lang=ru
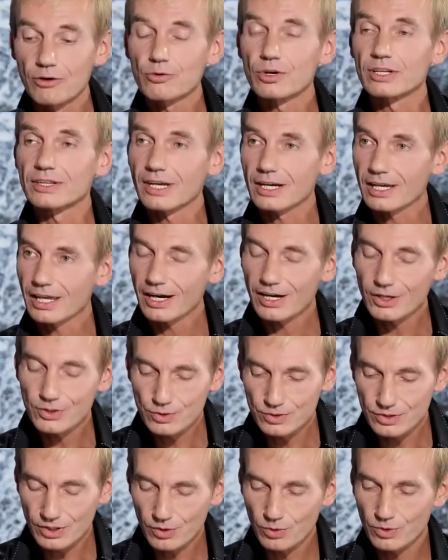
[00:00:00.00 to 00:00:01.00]
Вот, так я
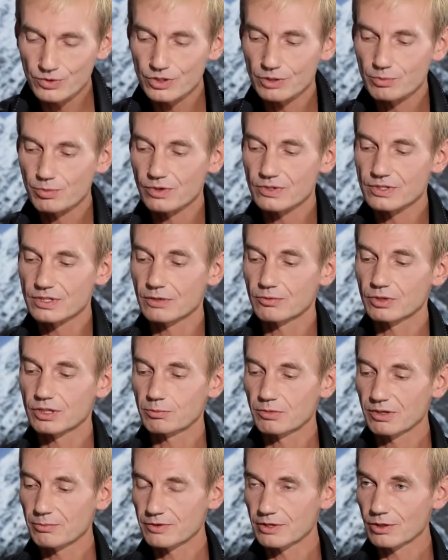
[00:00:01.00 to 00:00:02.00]
хочу закончить просто. Да.
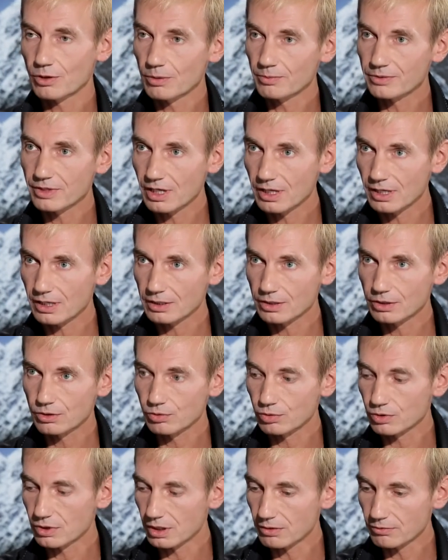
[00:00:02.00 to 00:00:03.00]
Вот мы берем, да,
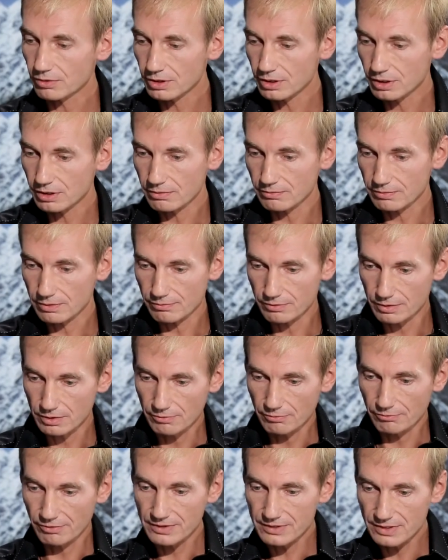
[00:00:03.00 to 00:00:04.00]
оттуда, и вот это вот
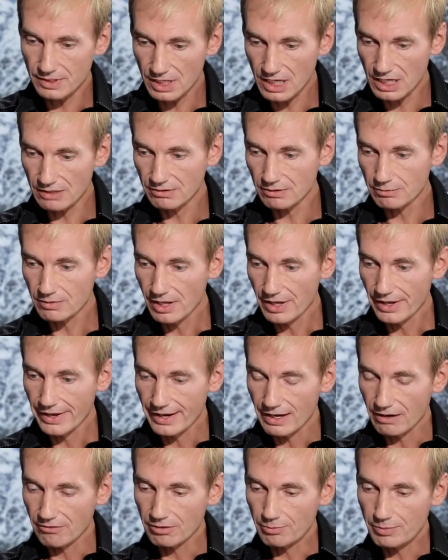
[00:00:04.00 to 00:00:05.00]
выстраиваем
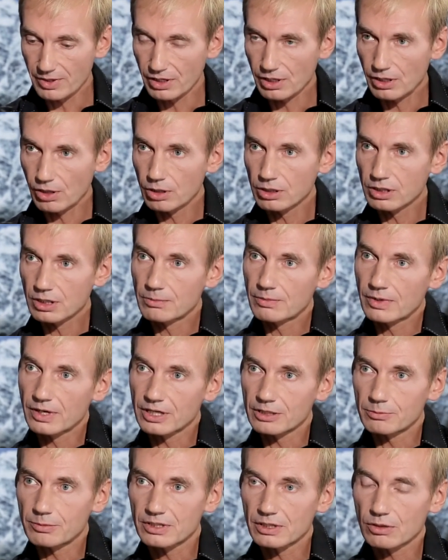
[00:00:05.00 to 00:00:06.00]
в определенном
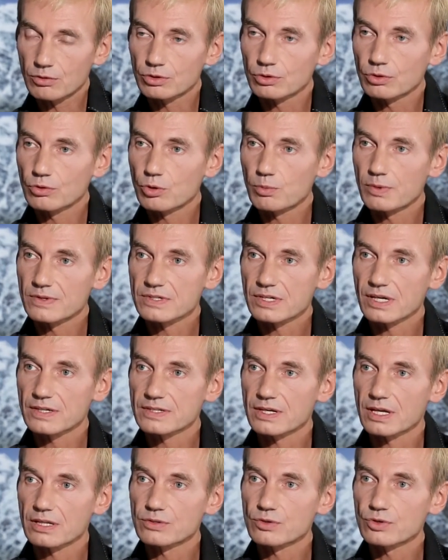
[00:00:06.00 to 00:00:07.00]
ритме. Так вот, Курба сказал,